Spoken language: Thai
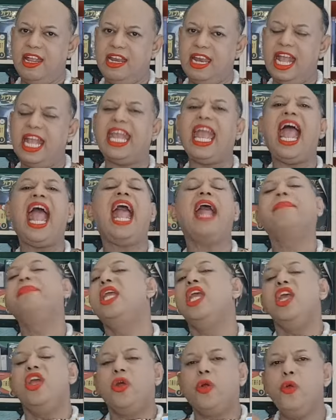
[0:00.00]
นะคะ
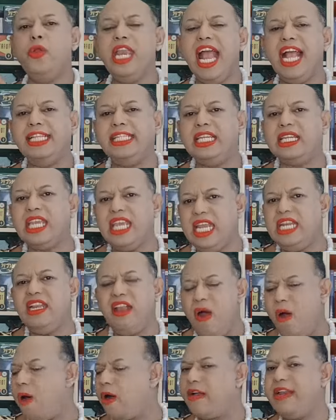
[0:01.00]
คุณอาจจะคิด
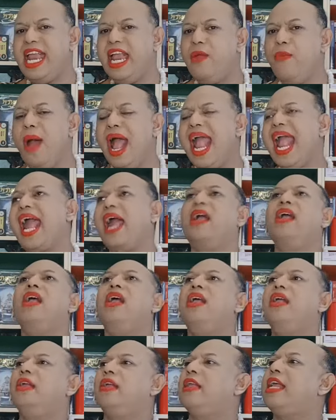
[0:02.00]
ออกก็ได้ว่า
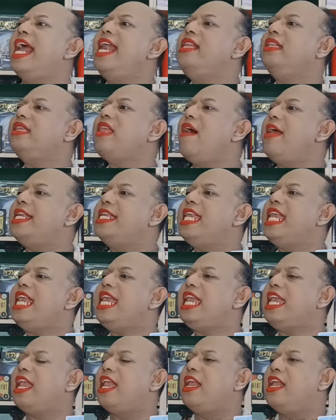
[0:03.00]
ขั้นตอนที่
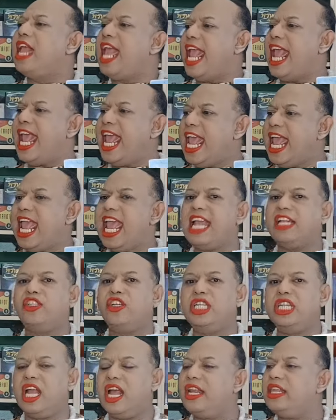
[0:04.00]
A จ
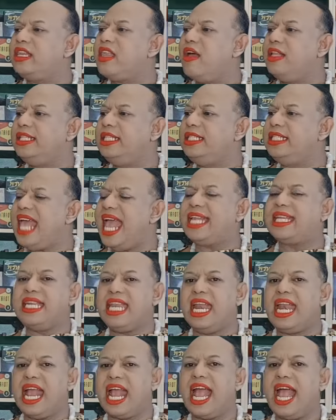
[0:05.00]
นถึงขั้นตอน Z
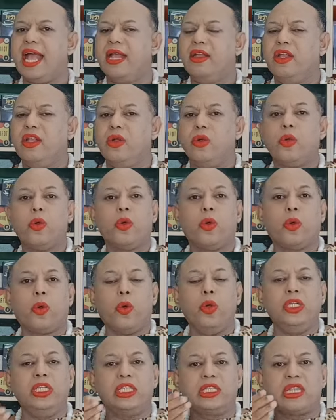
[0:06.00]
เนี่ยนะคะ
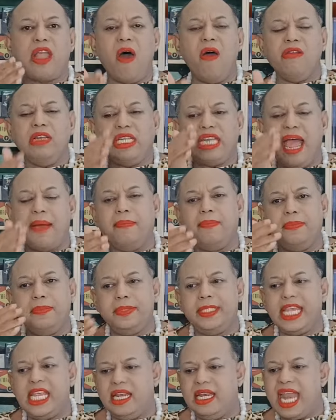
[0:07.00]
คุณต้อง
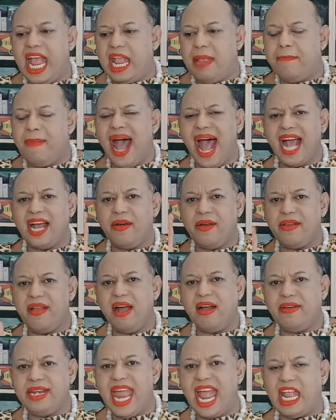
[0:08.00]
ทำสิ่งใดบ้างเรื่อ
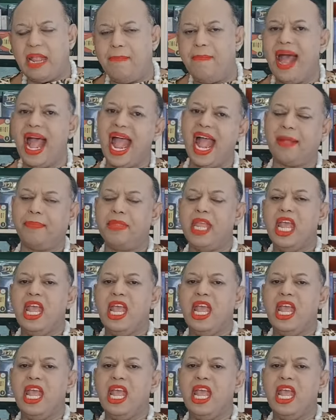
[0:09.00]
งใดบ้าง